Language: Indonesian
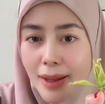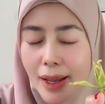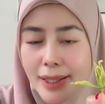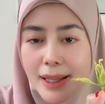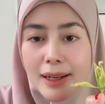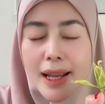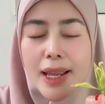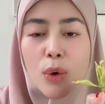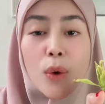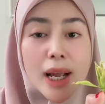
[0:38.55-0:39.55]
guys ada
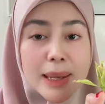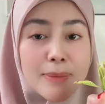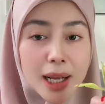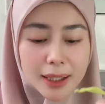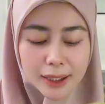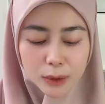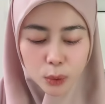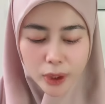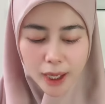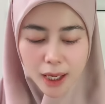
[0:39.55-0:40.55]
yang wangi banget itu
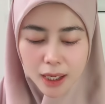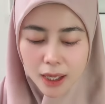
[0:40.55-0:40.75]
yang